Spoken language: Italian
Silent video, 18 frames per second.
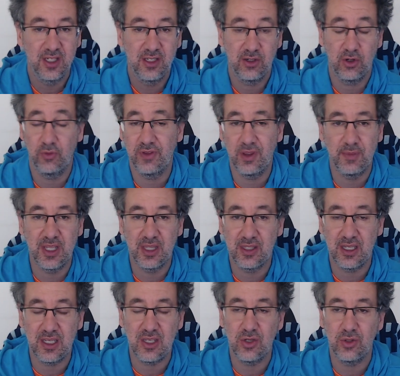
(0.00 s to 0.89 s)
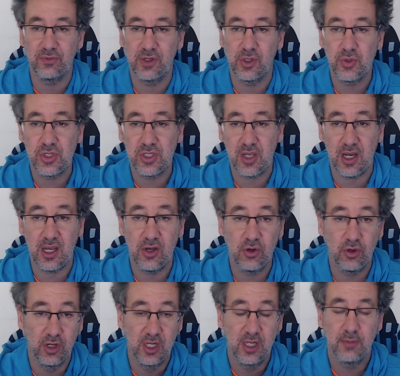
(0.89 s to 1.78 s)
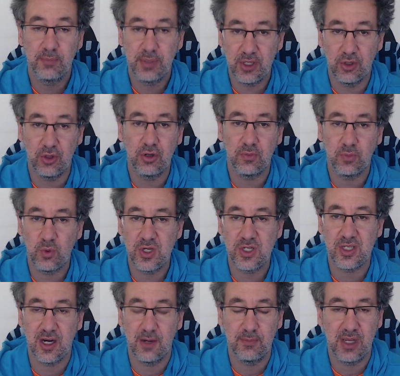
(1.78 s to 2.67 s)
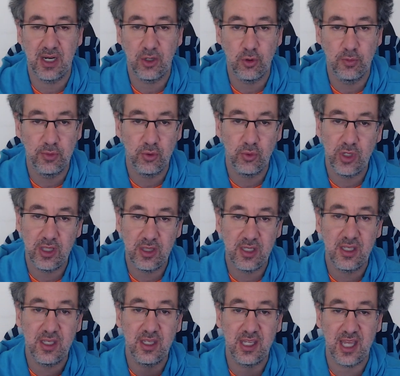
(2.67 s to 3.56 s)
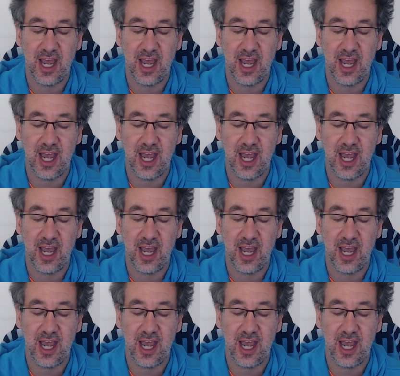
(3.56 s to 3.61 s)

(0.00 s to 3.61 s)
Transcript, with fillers: Ovviamente io non vi costringo, però questa è una bella community.